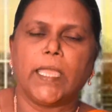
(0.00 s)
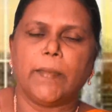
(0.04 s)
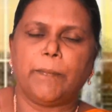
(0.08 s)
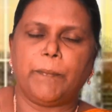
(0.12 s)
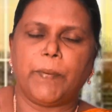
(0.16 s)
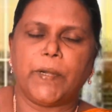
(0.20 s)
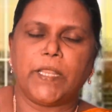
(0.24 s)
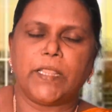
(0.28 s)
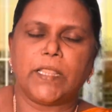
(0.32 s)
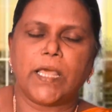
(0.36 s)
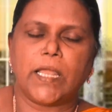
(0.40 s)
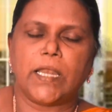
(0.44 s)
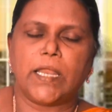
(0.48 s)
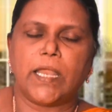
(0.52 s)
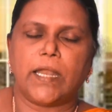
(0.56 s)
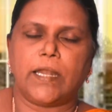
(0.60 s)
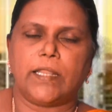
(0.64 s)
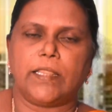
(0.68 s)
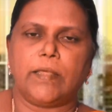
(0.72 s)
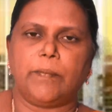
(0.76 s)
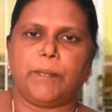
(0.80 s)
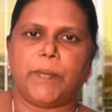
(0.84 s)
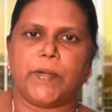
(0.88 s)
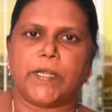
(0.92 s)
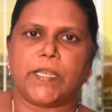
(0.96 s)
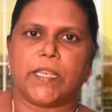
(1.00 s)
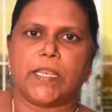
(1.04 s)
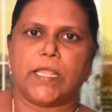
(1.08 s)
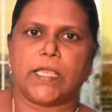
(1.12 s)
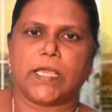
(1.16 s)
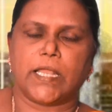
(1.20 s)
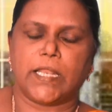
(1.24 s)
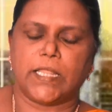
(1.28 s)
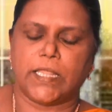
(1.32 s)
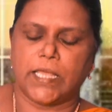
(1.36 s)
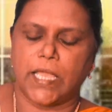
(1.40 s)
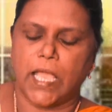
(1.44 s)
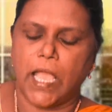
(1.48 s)
இப்படிதான்
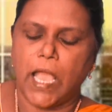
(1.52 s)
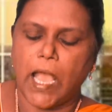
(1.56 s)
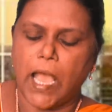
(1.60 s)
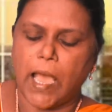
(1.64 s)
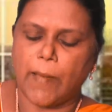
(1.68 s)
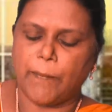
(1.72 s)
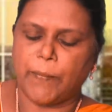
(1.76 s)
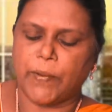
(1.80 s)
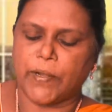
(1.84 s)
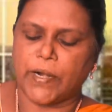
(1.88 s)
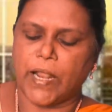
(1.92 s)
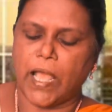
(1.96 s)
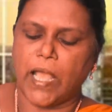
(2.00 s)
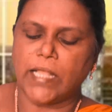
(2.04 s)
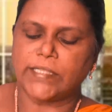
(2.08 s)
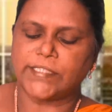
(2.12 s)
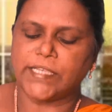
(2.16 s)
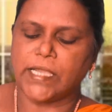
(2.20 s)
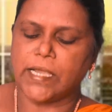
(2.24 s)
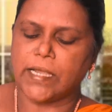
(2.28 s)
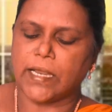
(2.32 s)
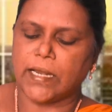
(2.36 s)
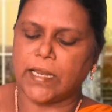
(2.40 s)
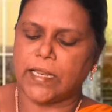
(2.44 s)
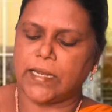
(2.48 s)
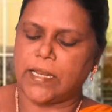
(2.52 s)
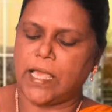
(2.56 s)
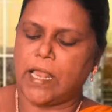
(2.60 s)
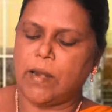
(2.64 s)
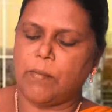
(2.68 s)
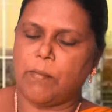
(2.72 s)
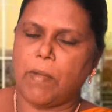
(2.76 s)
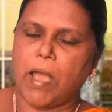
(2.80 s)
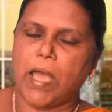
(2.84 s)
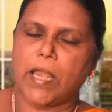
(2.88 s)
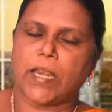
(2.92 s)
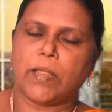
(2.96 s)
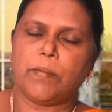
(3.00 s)
எழுதப்பட்டிருக்கிறது அப்போ ராஜாக்கள் என்றால்
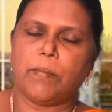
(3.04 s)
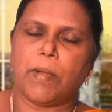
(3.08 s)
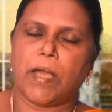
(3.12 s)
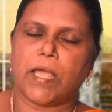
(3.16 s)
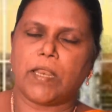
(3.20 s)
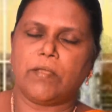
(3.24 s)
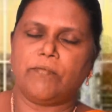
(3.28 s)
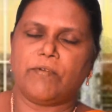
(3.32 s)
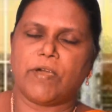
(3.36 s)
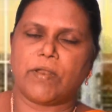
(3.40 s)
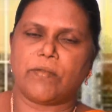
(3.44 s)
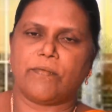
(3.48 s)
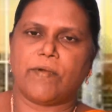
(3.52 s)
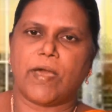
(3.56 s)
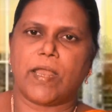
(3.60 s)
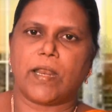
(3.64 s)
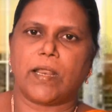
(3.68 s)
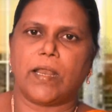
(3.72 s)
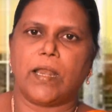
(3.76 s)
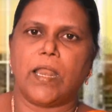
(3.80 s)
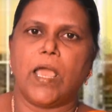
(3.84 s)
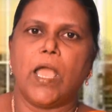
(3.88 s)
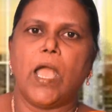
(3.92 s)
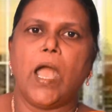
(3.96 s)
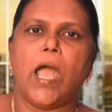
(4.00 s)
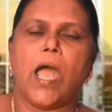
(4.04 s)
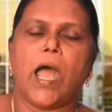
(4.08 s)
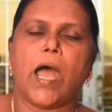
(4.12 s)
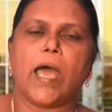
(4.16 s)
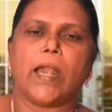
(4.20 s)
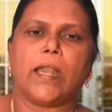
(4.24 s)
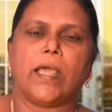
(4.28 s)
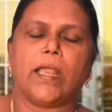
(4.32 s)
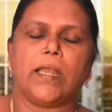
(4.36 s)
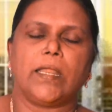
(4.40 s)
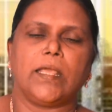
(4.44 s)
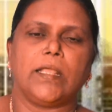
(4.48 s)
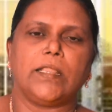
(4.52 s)
மாறி மாறி வருவார்கள்
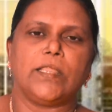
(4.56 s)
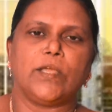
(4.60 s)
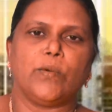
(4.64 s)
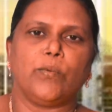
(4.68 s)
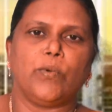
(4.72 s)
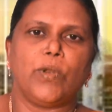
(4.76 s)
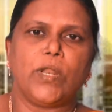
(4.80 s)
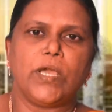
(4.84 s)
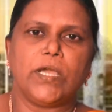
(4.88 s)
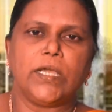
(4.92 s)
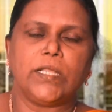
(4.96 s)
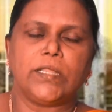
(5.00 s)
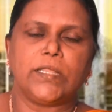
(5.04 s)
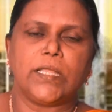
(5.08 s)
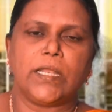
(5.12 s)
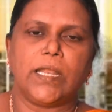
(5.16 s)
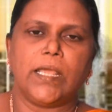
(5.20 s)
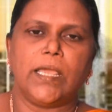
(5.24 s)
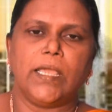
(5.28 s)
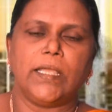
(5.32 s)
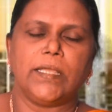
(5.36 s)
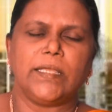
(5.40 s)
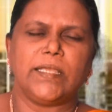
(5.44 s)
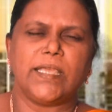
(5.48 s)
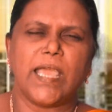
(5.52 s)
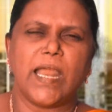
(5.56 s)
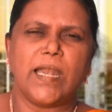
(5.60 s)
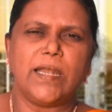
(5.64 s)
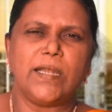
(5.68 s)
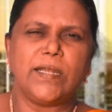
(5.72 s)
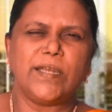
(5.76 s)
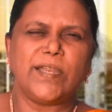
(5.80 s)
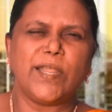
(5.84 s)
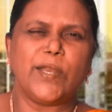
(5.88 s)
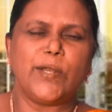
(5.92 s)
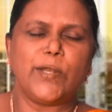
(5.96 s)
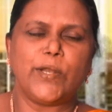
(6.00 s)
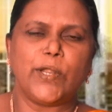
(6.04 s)
ஆனால் இந்த உலகத்திலே
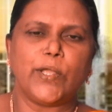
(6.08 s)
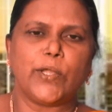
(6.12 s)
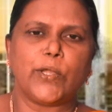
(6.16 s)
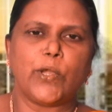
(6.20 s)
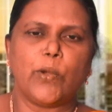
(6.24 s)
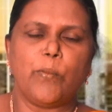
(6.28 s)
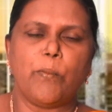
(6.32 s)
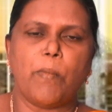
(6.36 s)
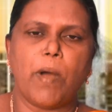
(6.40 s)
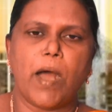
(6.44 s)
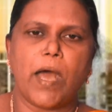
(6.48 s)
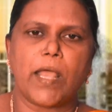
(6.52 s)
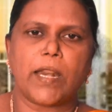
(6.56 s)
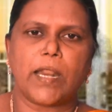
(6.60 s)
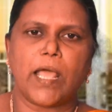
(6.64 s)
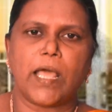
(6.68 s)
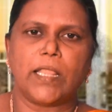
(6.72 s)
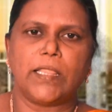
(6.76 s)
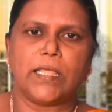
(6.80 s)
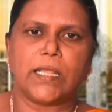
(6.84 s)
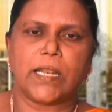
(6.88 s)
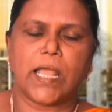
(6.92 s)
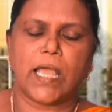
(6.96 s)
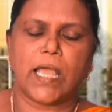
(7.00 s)
எந்தெந்தைக்கும் மாறாத